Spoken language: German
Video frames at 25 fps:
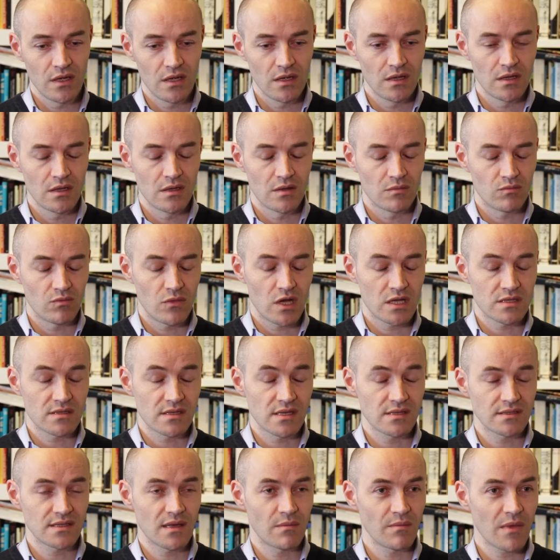
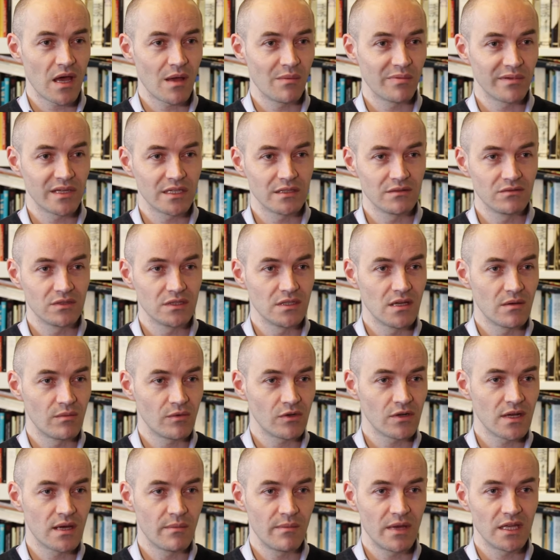Architektur oder
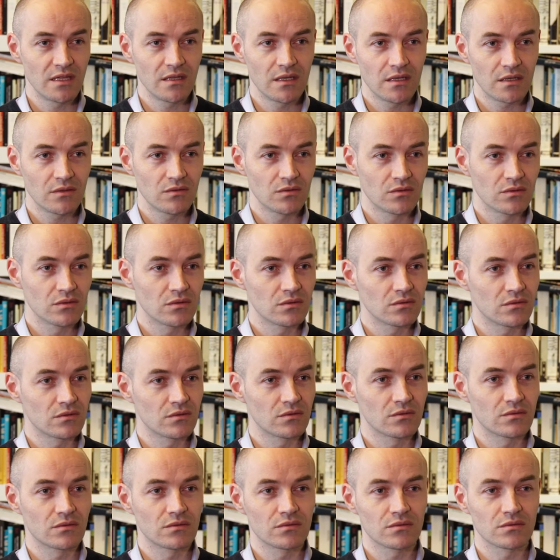Städtebau
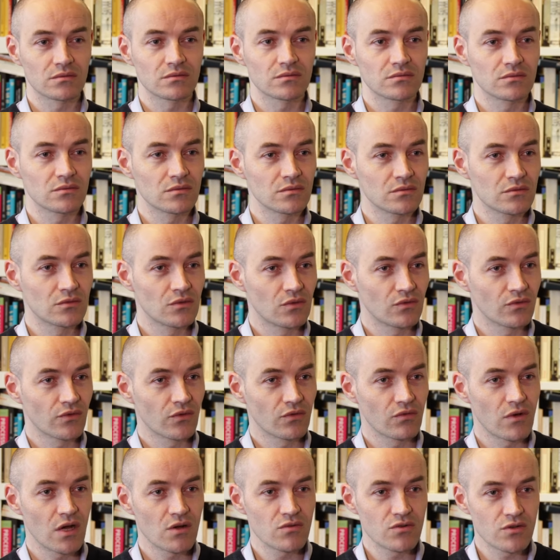funktioniert
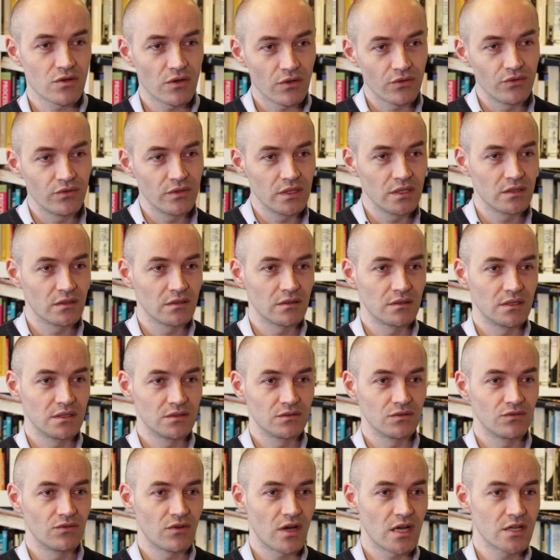conçoit aujourd'hui euh, des
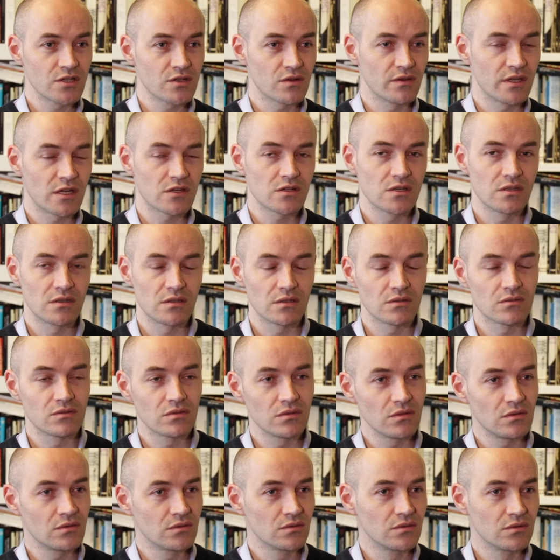ouvrages en architecture
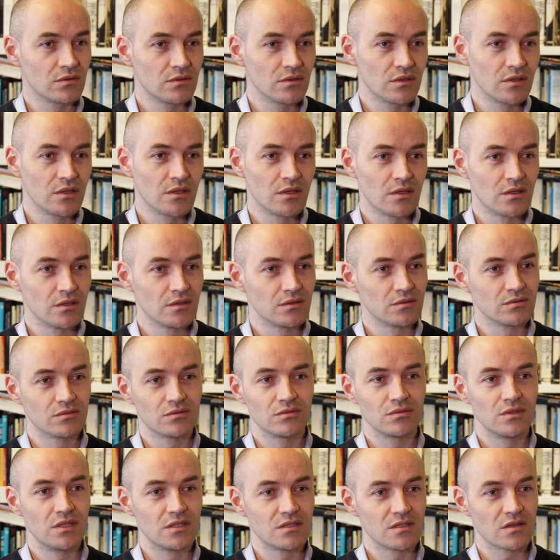ou, ou
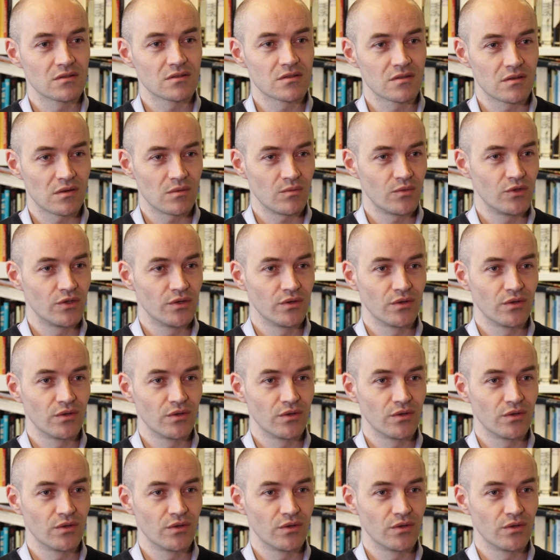des ensembles